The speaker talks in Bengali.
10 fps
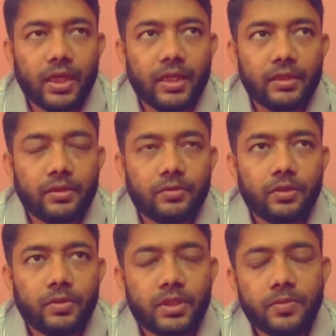আয়তনে
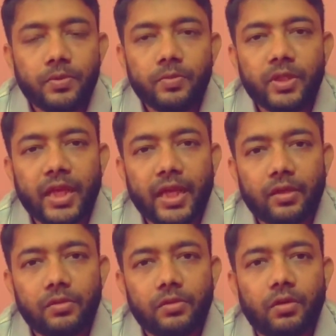বা যে পরিমাণ
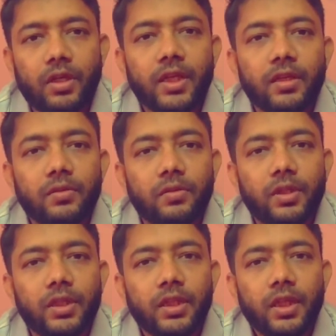একক অর্ডার করলে